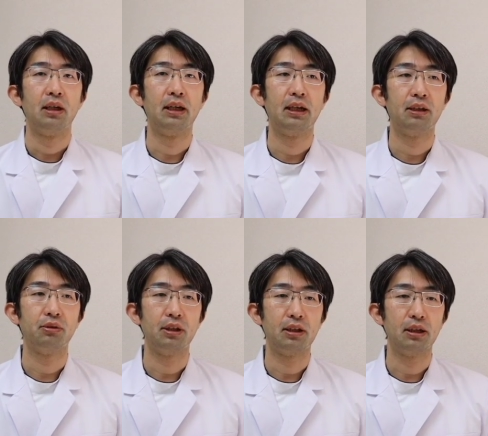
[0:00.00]
えー、っ
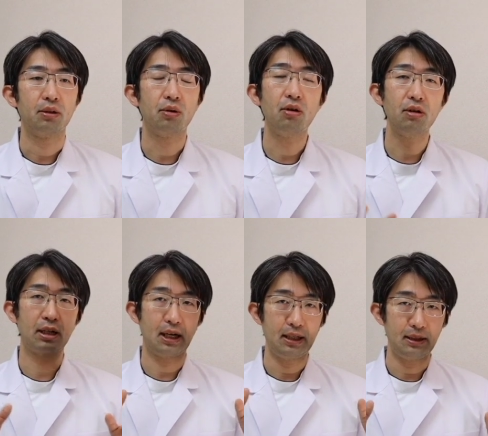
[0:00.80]
とですね今
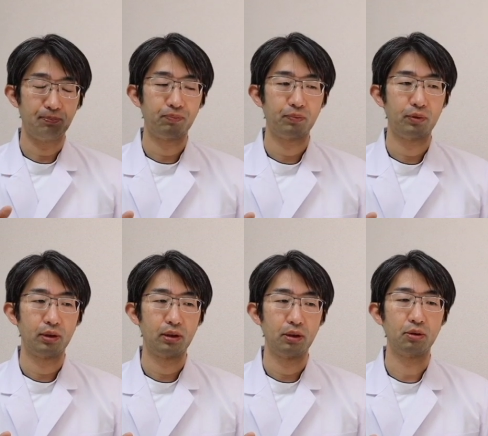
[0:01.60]
回
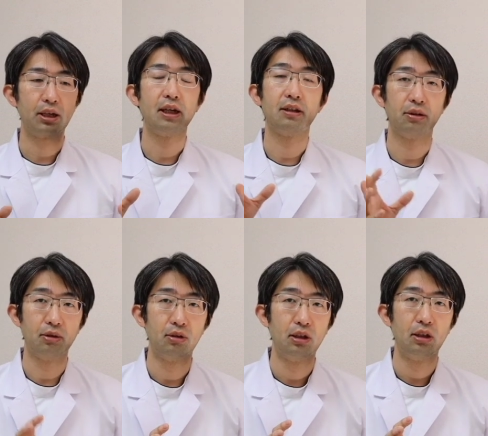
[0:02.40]
のケース
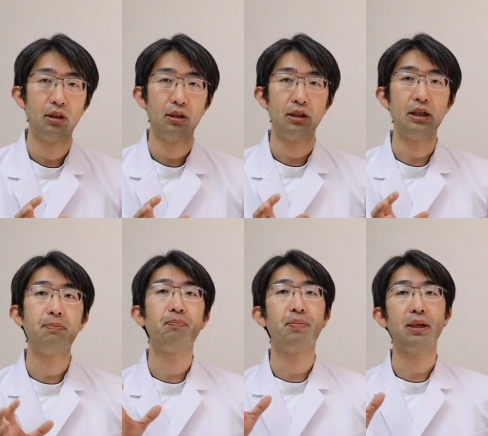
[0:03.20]
と
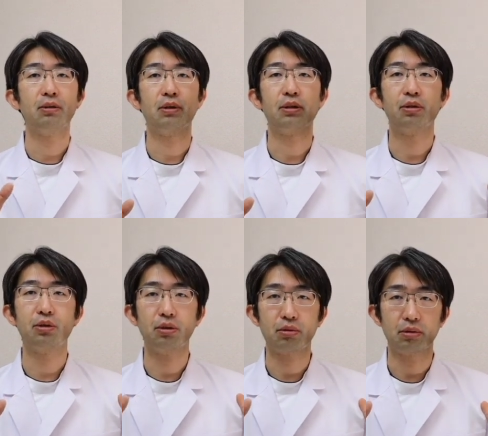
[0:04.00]
一般とは
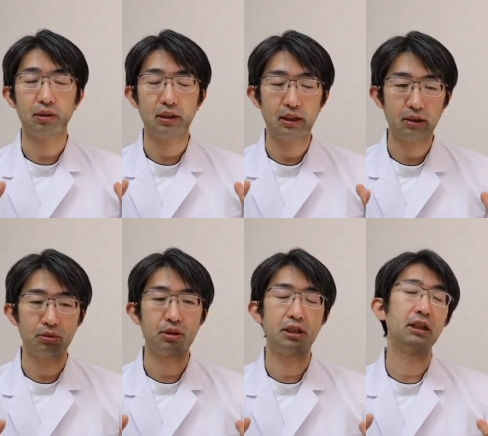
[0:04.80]
ちょっと結
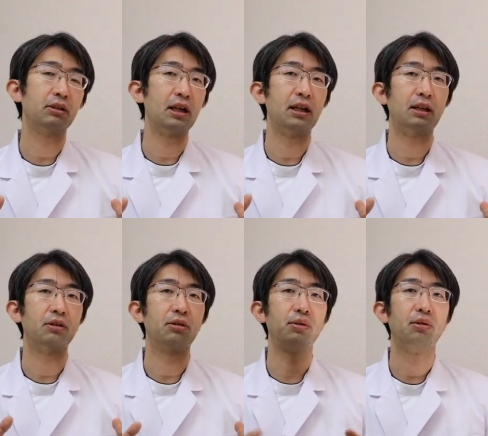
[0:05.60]
構違う点があ
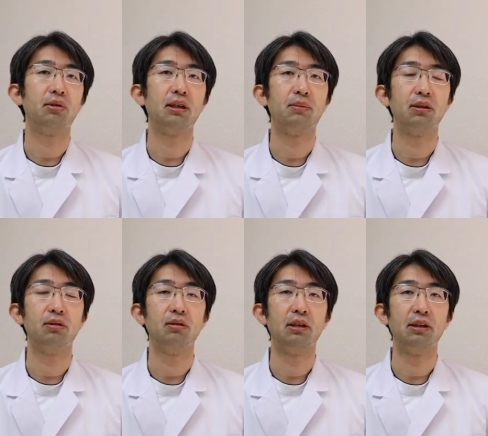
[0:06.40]
るってことをま
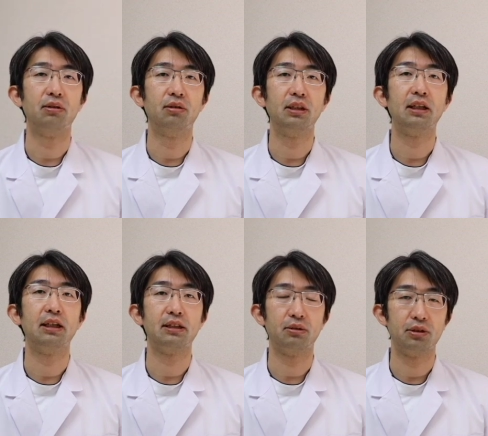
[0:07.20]
ずあの理
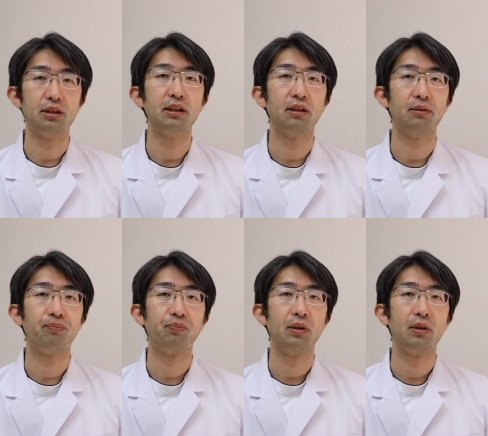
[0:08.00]
解してほしいんです。